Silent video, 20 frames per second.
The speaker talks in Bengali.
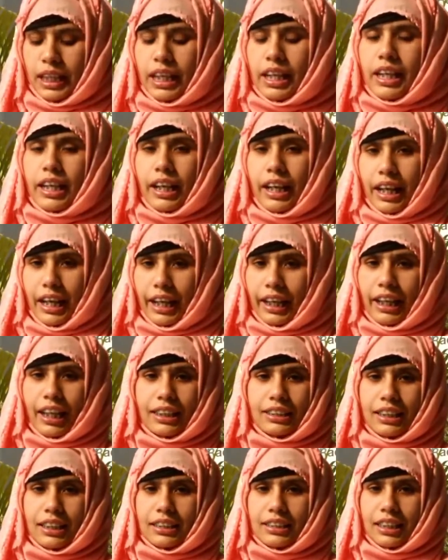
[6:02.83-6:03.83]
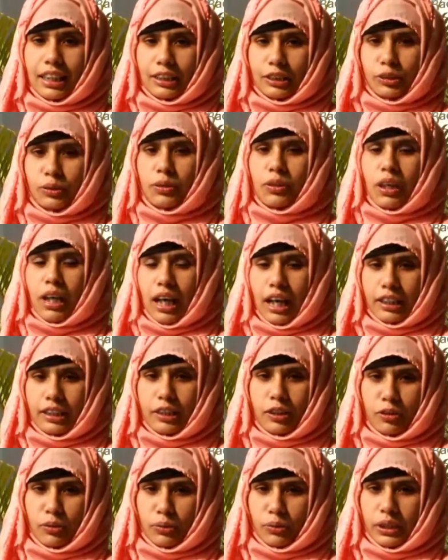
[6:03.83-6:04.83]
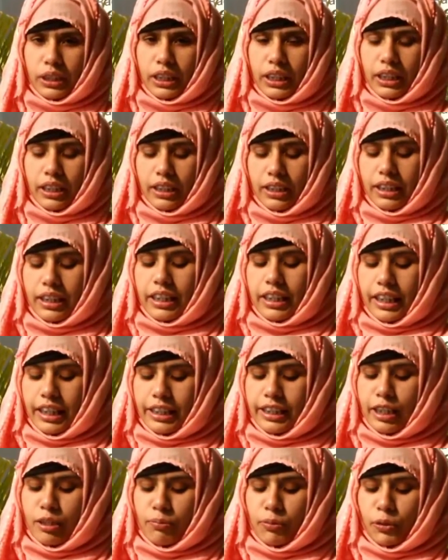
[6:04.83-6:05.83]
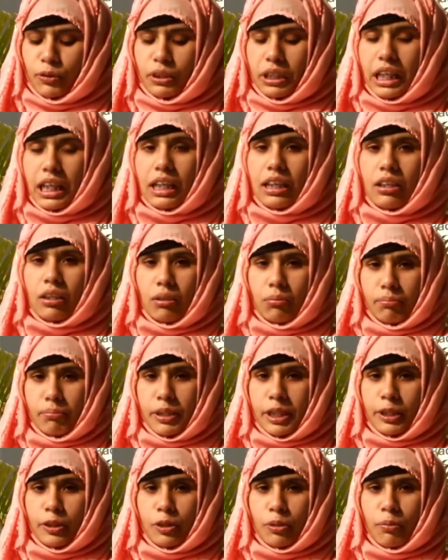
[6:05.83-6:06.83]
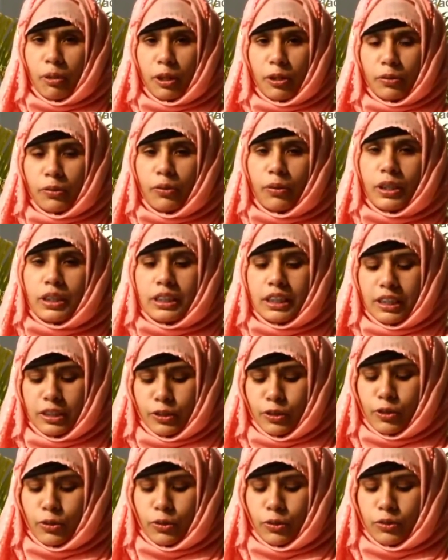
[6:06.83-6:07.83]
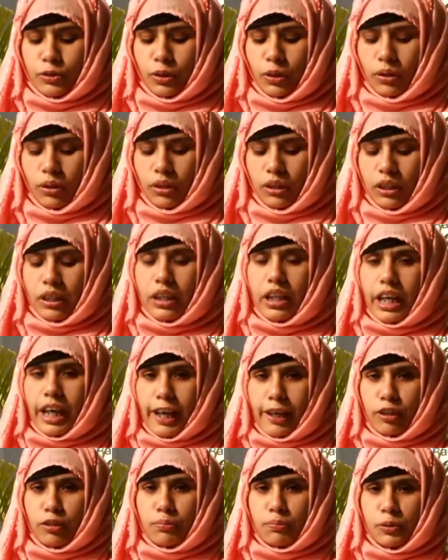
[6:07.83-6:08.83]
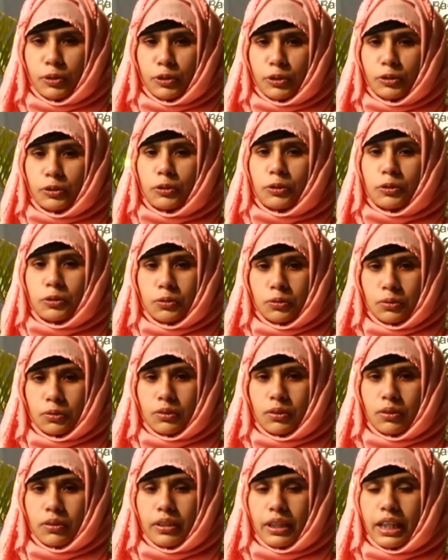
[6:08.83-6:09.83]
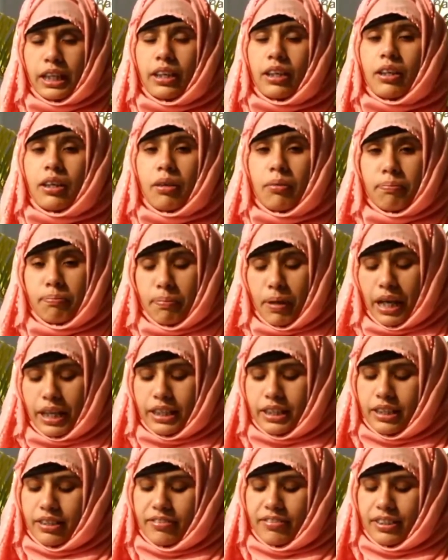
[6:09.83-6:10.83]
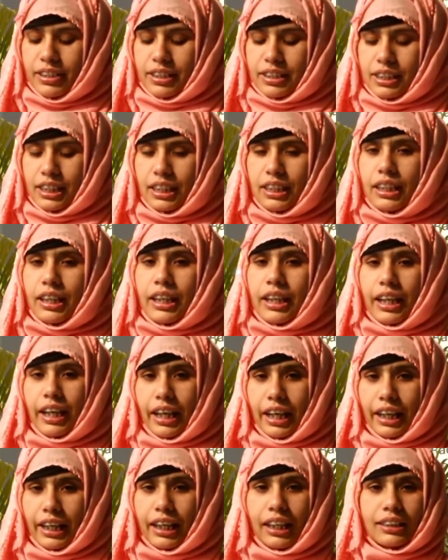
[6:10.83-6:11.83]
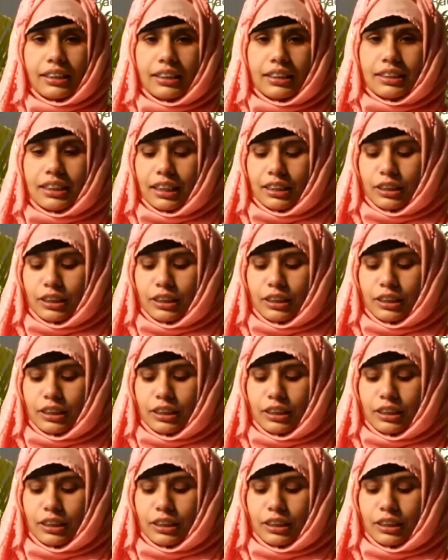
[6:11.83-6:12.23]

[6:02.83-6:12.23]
করছে এক হাজার চারশো আটান্নতে এদের মধ্যে মৃত্যুবরণ করেছেন ষোলো জন এখন পর্যন্ত সুস্থ হয়ে বাড়িতে ফিরেছেন এক